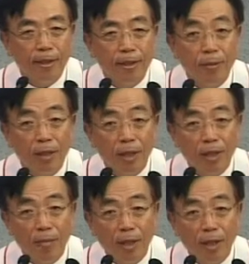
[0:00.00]
십자가에
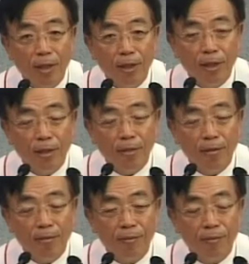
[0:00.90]
매달려 있는
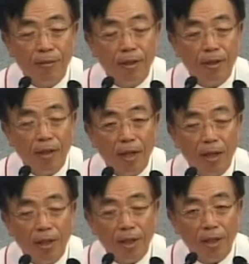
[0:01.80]
나
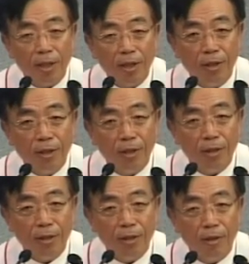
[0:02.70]
자신을
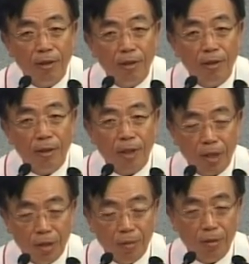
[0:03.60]

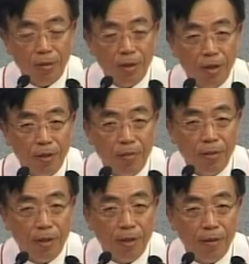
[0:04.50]
같이 볼 수 있어야 됩니다.